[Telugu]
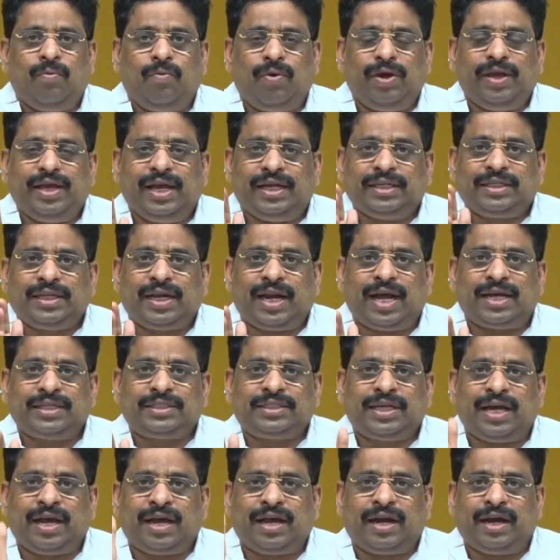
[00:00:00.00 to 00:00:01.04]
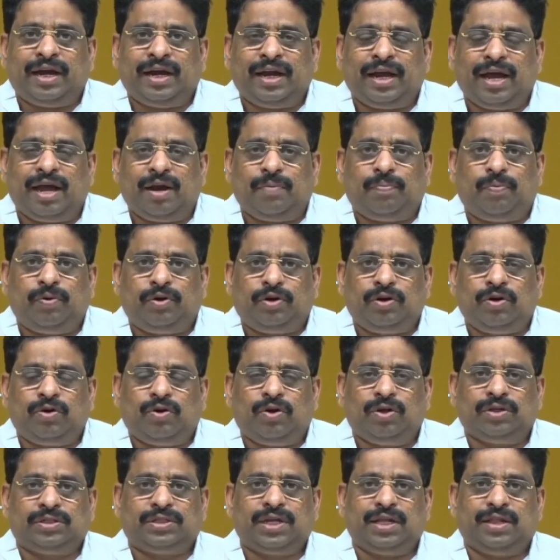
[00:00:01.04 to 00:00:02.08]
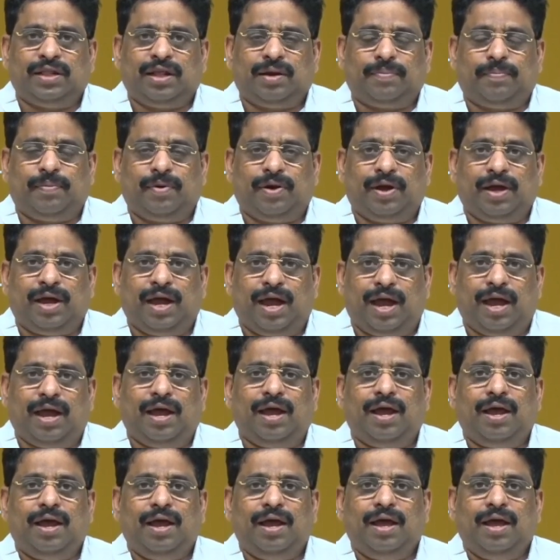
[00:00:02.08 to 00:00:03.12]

వైఎస్ రాజశేఖర రెడ్డి గారి పుట్టినరోజు సందర్భంగా